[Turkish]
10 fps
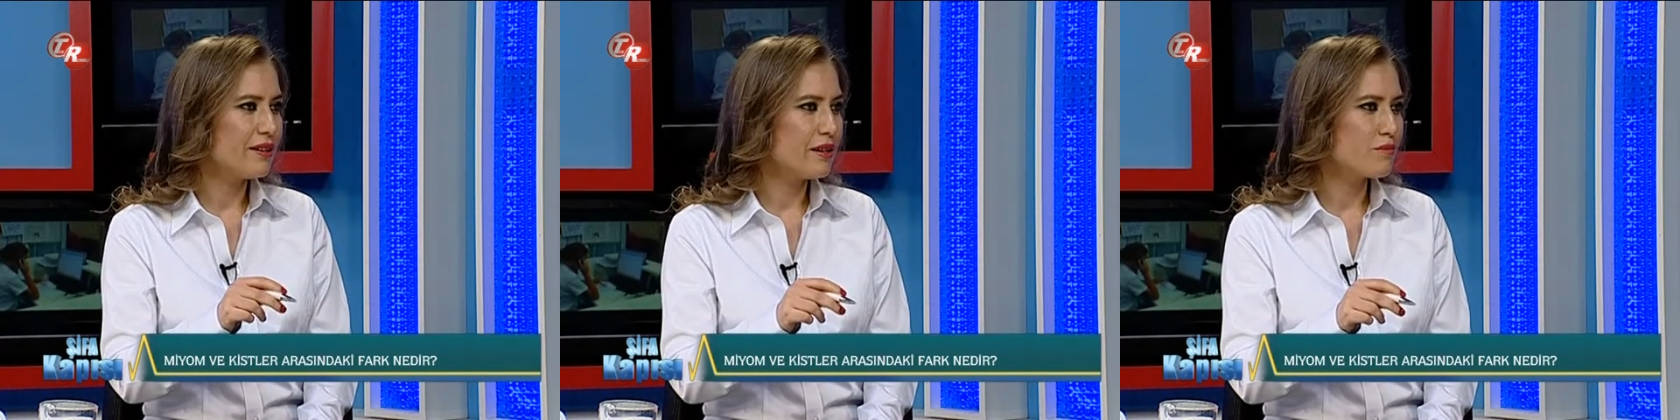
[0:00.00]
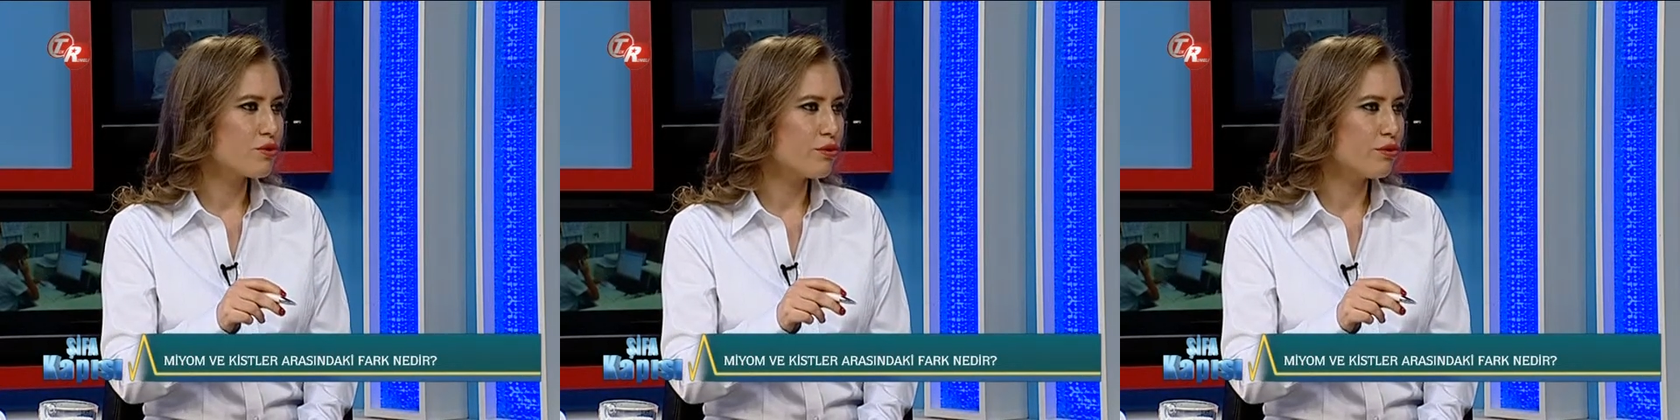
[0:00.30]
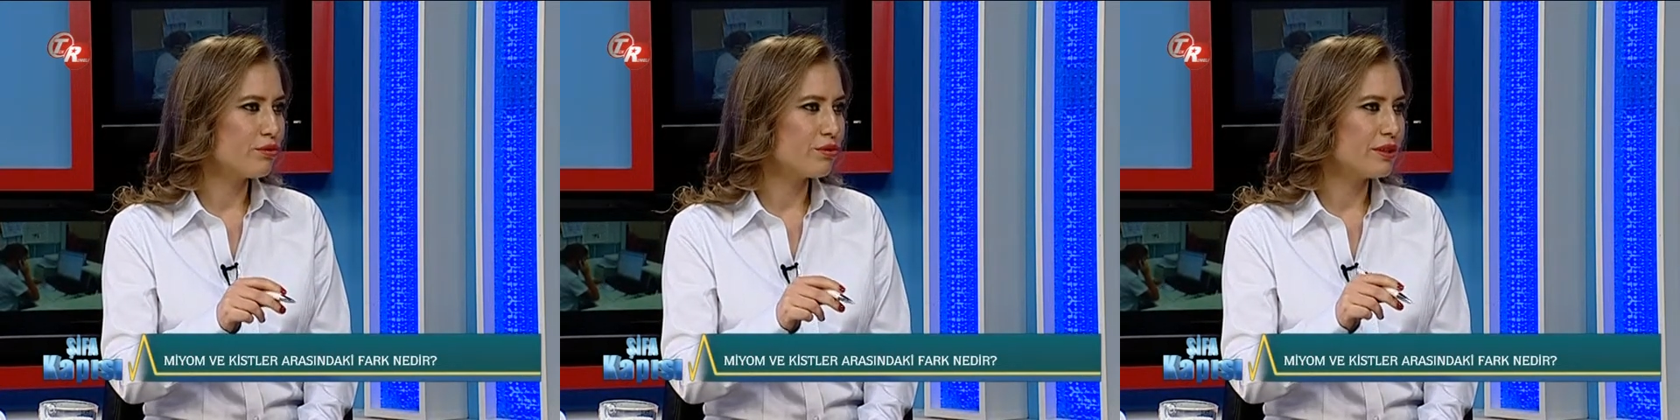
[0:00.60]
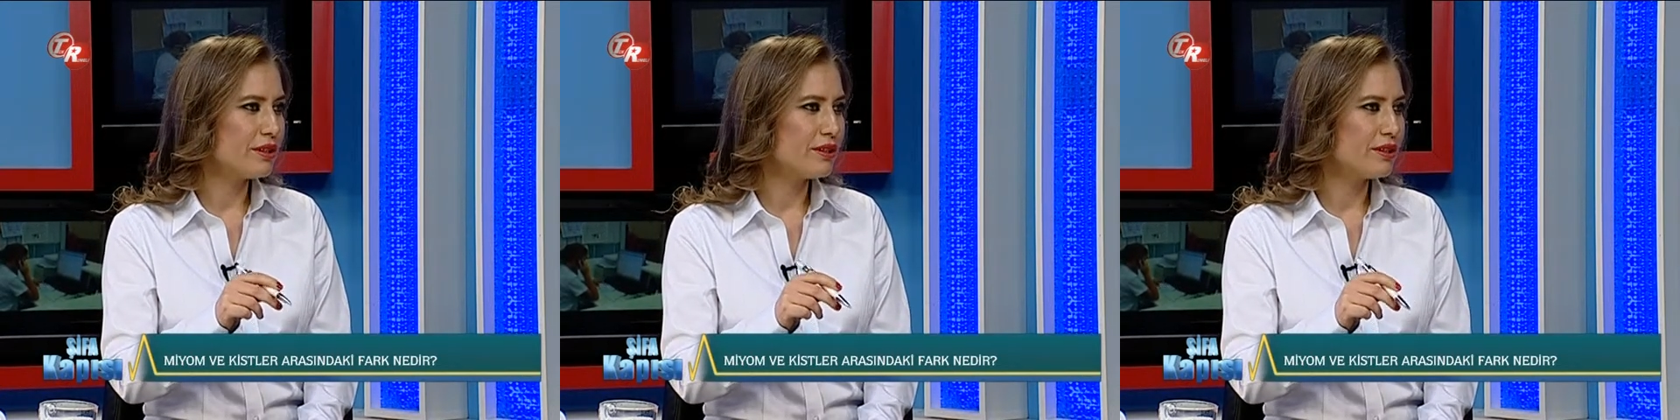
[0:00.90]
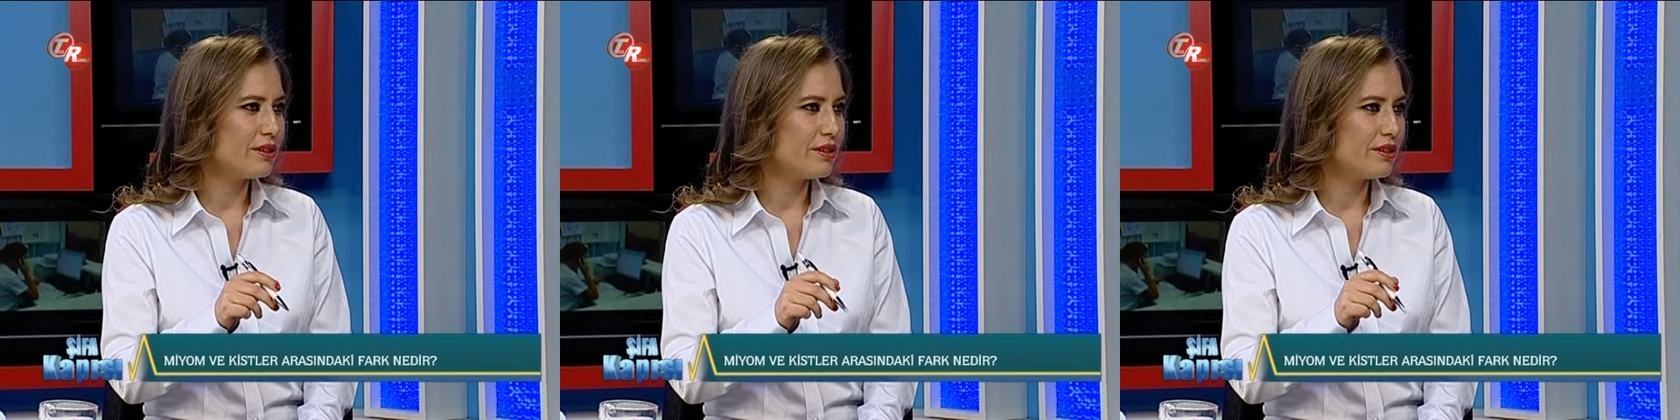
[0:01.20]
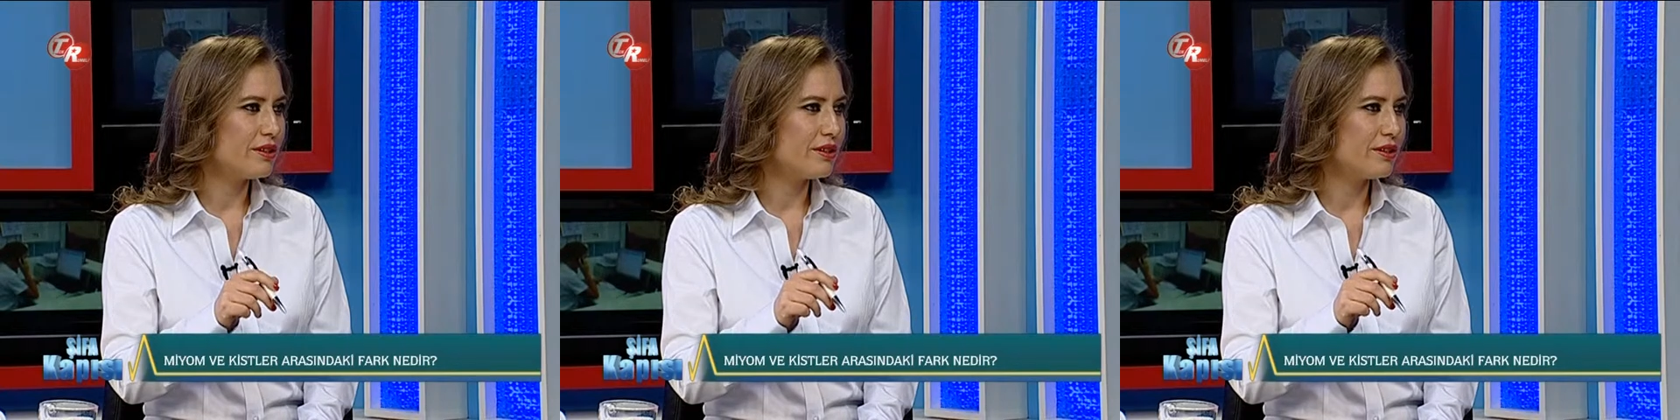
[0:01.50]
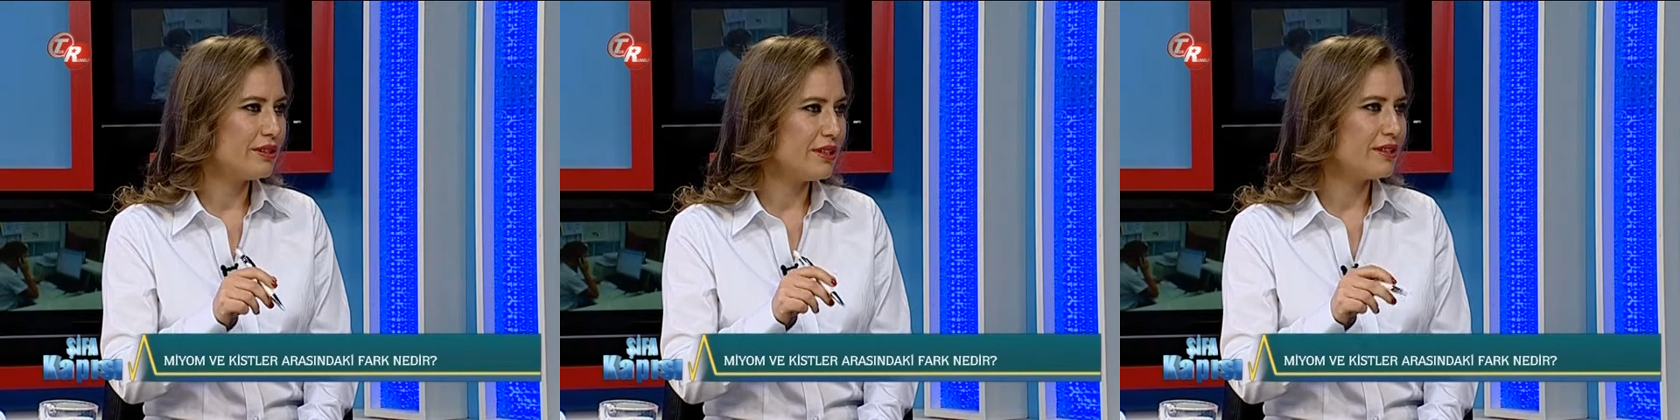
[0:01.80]
yapmış oldukları e,
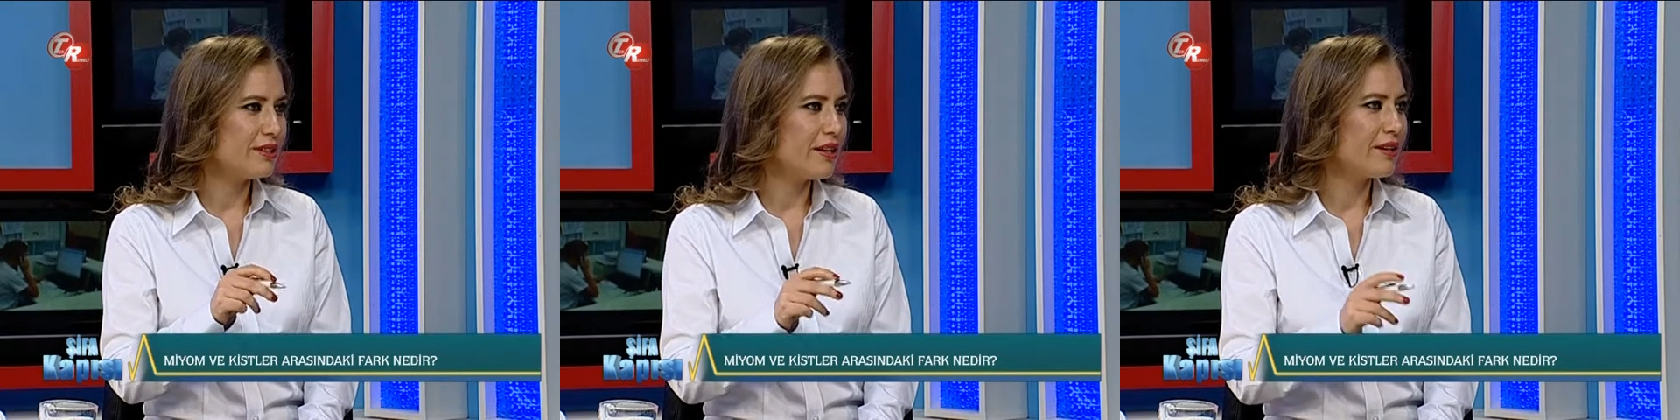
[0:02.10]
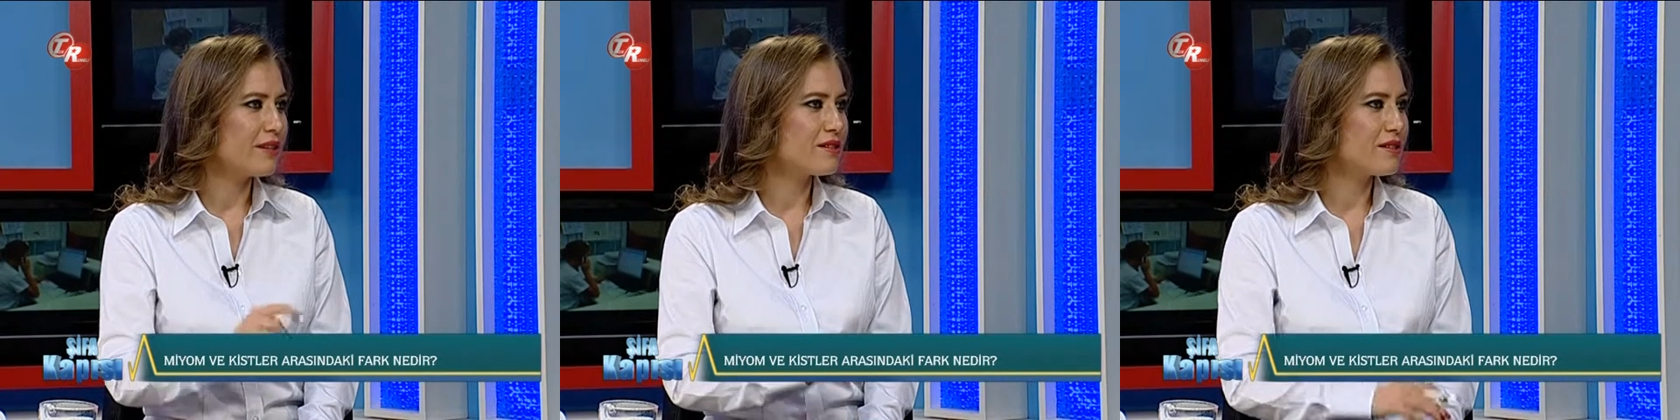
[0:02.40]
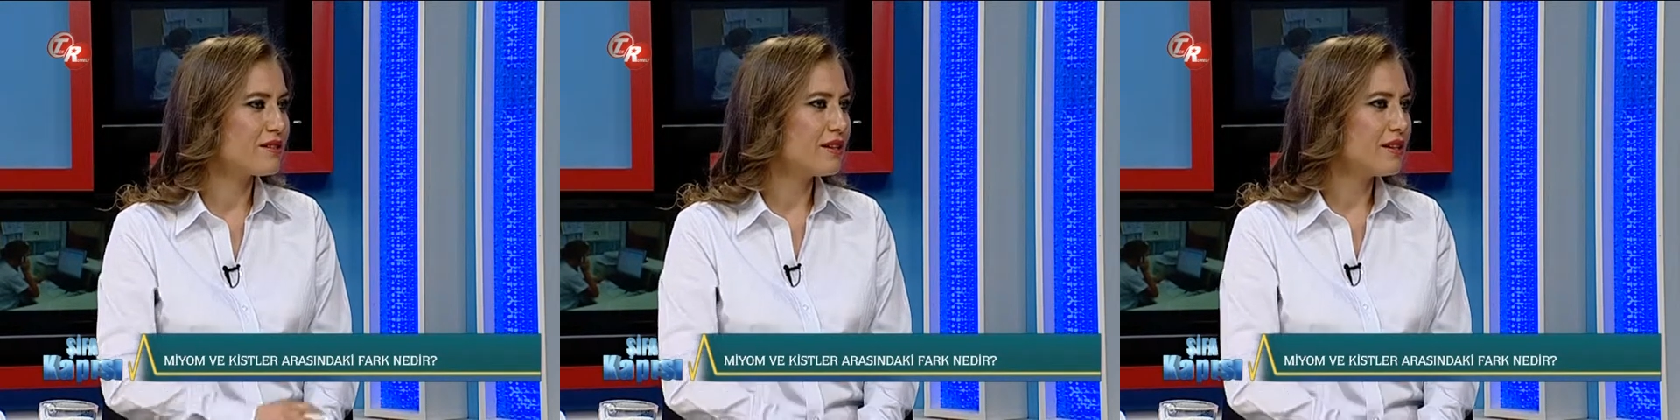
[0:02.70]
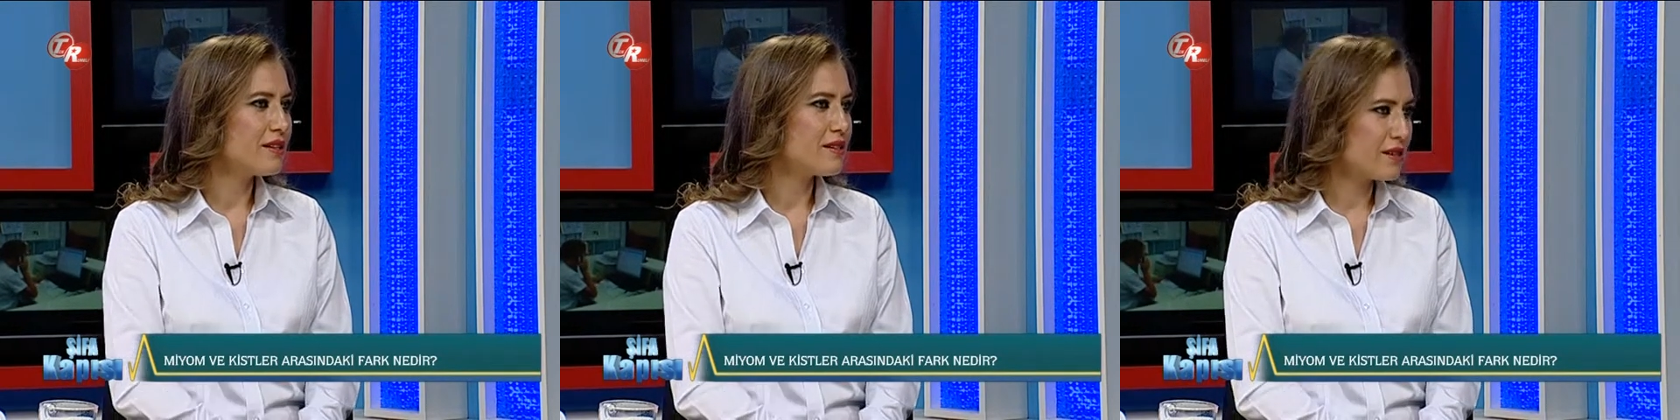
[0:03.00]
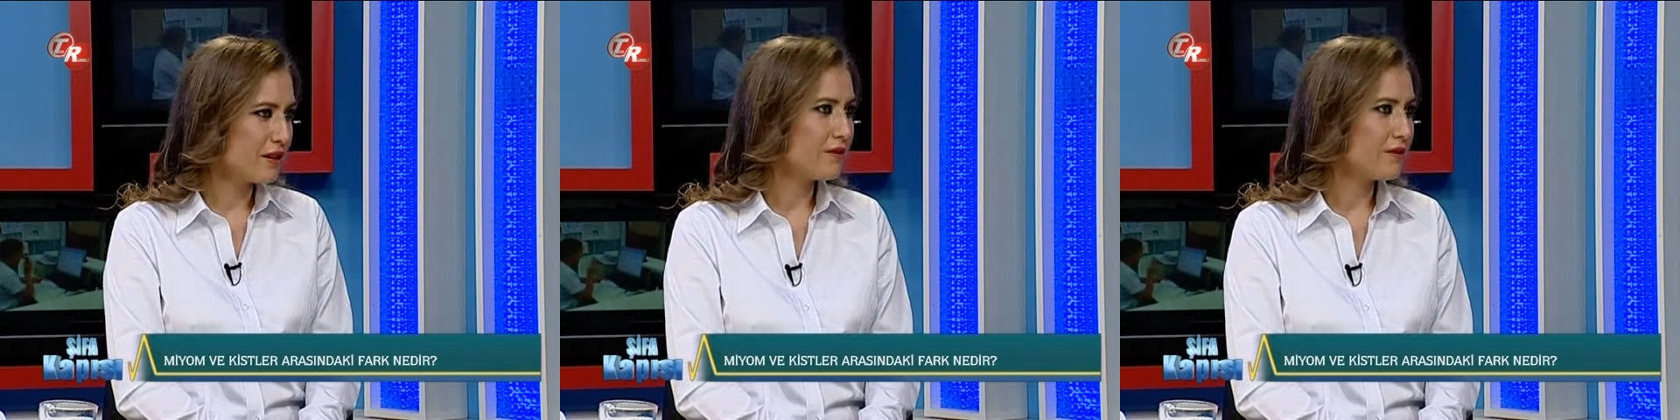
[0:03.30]
yeni Şimdi, hayat. E, tabii evli